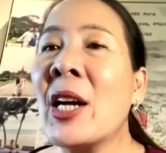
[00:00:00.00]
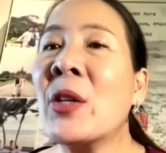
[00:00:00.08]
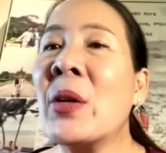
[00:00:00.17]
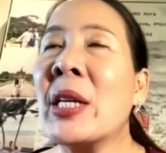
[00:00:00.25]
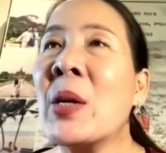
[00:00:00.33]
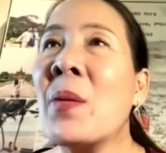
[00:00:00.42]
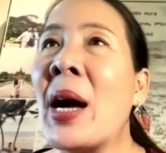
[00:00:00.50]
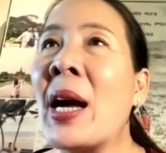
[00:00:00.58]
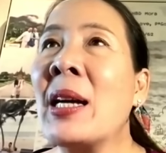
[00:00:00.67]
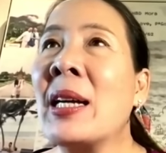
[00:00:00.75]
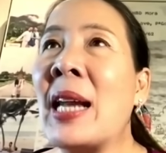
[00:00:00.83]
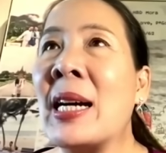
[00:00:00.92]
โดยที่ว่า
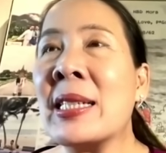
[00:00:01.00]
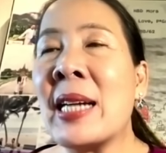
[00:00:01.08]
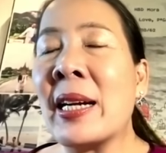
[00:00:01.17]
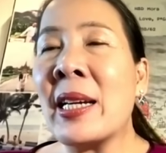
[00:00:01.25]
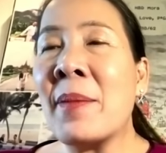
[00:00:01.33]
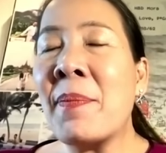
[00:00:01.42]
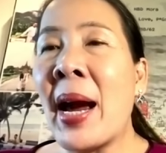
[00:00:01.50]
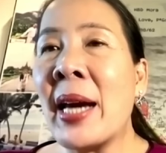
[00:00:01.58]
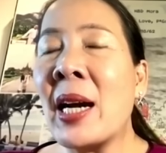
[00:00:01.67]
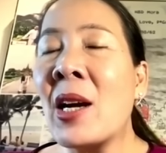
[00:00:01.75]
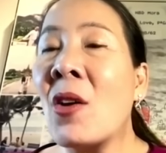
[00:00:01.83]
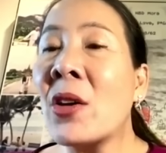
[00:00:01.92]
หลังจากนี้ไป
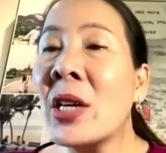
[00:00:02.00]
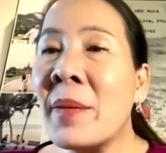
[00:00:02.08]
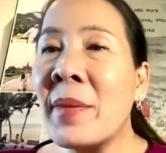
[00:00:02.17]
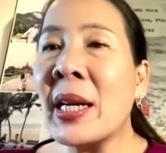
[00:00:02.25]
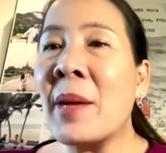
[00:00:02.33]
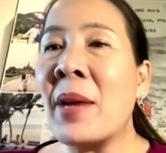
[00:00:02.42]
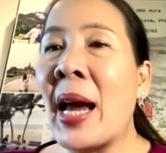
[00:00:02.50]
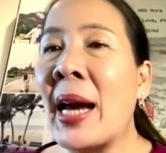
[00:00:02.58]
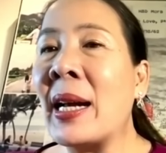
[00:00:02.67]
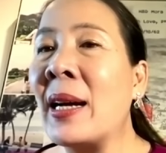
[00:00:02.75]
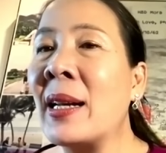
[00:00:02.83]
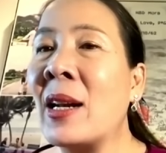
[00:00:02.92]
ถ้าเราเริ่มมีกำไร
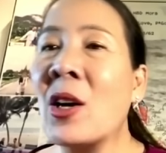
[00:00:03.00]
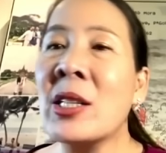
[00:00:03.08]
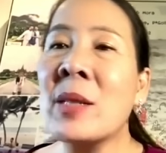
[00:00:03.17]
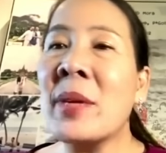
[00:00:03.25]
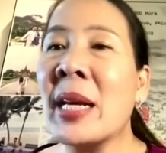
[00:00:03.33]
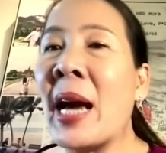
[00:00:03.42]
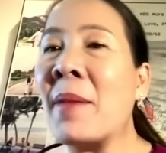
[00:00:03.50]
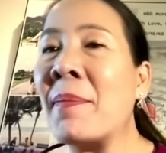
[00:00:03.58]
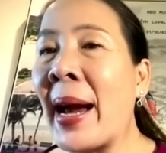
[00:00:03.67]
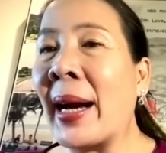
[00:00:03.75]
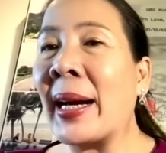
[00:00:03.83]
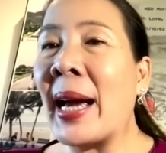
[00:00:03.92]
แล้วเราก็จะมีการ
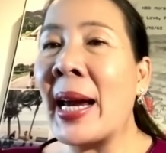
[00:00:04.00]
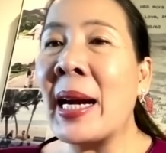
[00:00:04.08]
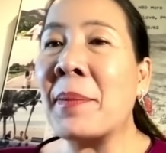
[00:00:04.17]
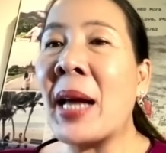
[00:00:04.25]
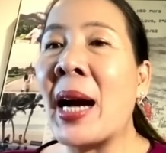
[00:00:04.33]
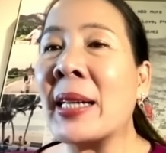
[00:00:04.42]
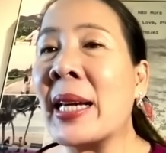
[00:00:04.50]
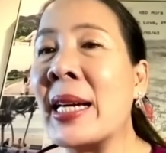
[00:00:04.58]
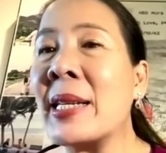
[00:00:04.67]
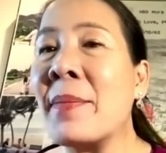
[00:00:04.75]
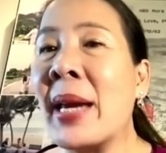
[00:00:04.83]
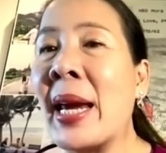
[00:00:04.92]
แบ่งให้กับทาง
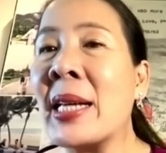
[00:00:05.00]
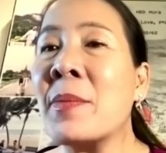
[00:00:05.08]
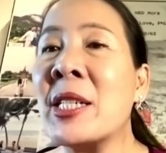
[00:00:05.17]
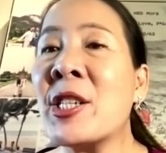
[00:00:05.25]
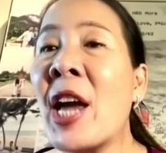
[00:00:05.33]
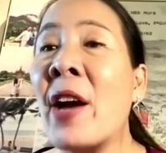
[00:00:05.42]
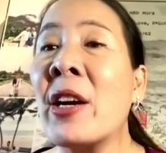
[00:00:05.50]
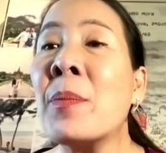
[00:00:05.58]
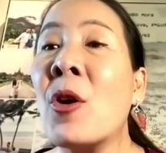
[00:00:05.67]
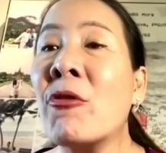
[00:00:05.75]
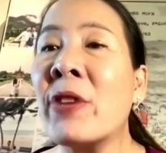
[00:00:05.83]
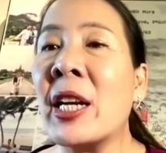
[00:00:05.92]
SCBX เหมือน sharing
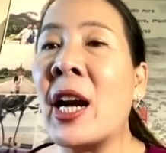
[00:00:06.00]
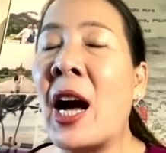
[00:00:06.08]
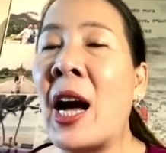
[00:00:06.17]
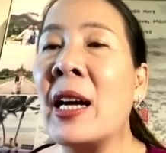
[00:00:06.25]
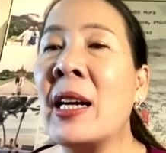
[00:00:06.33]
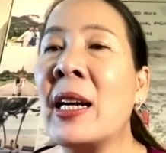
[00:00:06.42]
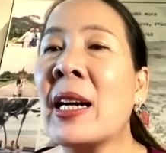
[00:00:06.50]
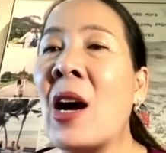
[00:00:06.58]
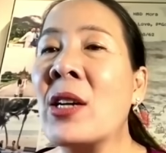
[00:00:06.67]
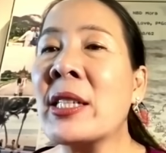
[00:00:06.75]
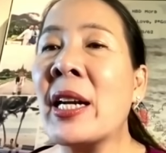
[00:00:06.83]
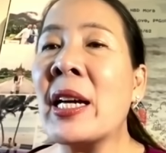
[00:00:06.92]
profit อะค่ะเขา
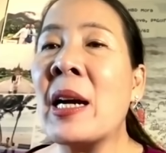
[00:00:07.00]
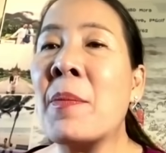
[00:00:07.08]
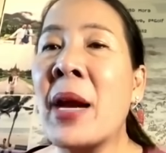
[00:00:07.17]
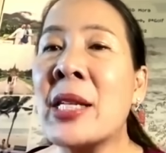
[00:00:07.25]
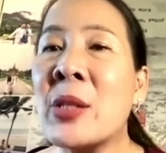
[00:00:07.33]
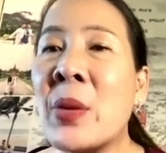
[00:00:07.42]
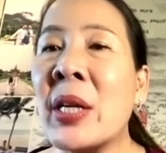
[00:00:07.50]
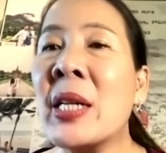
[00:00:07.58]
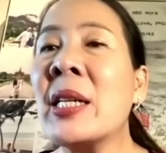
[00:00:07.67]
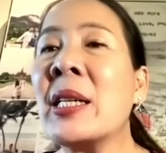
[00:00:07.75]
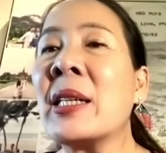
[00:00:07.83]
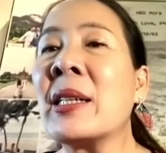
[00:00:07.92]
ก็จะได้ไส่วนห
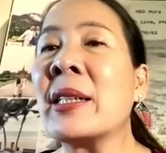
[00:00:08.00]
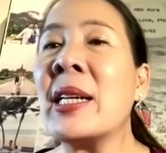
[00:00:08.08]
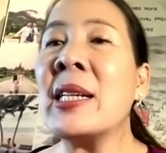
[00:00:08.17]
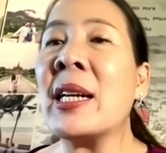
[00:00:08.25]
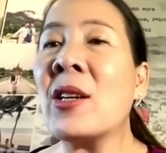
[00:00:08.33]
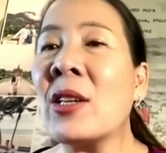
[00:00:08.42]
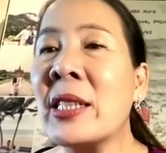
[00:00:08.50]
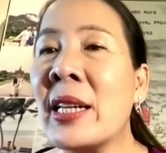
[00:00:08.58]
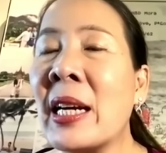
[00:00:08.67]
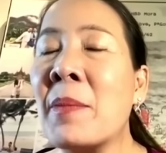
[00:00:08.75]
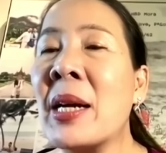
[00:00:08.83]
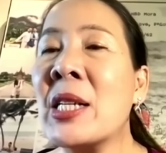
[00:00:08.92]
นึ่งที่เหลือเราก็จะ
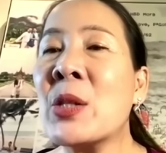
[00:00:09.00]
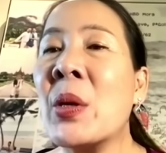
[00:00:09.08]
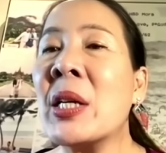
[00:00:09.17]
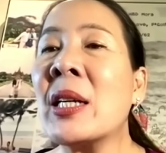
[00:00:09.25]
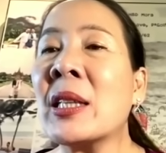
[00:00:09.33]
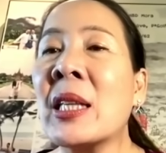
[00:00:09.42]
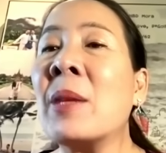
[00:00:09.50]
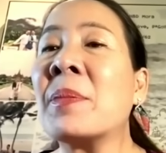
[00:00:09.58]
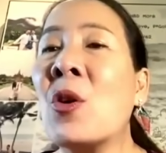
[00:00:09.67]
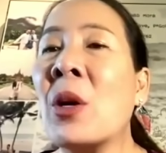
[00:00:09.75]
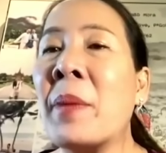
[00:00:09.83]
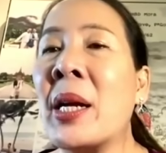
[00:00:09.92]
ได้กำไรส่วนหนึ่งเติบ
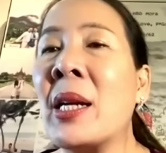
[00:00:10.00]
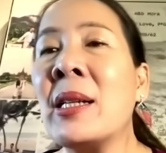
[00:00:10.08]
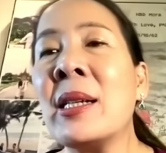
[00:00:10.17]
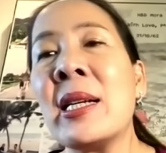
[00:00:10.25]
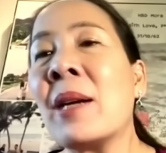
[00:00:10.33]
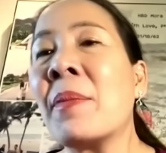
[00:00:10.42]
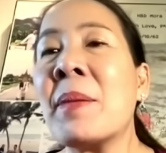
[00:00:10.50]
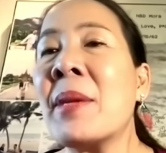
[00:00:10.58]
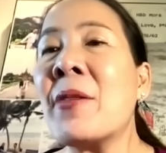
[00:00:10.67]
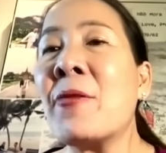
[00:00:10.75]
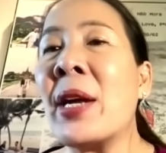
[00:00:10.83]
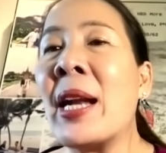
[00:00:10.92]
โตกันไปเรื่อยๆยังไม่
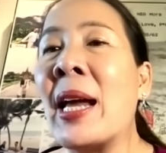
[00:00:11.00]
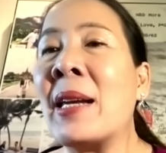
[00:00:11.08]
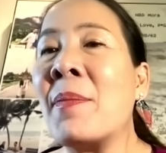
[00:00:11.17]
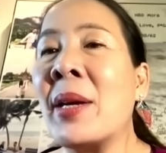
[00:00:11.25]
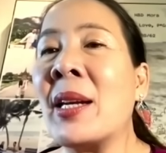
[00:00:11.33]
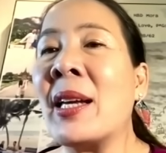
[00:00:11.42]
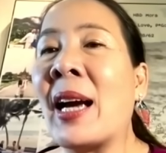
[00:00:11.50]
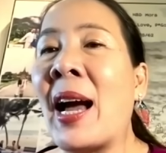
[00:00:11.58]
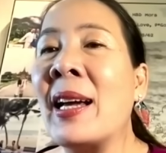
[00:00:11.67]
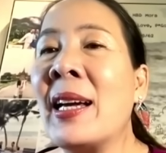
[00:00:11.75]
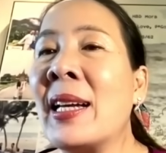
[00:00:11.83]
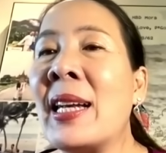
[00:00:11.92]
มีเวลาลิมิตเลย
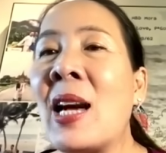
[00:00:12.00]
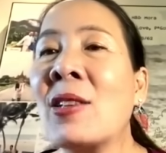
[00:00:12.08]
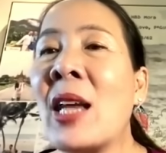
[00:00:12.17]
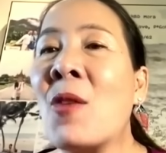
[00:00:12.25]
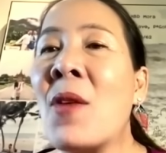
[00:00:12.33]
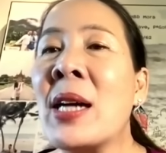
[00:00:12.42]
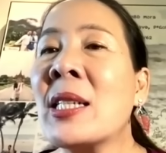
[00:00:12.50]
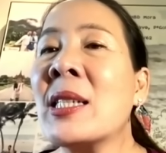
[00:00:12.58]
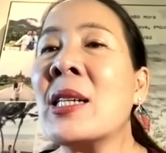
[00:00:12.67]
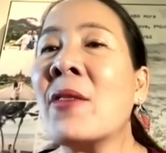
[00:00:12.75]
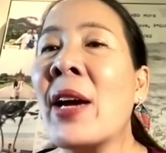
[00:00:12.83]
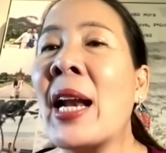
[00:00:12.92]
ค่ะแล้วแต่ว่า
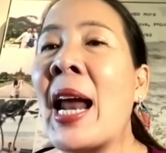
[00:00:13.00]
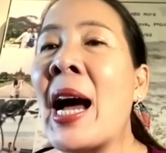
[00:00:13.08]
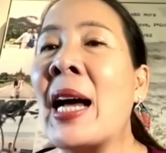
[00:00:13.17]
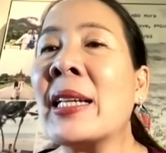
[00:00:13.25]
ถึงเวลา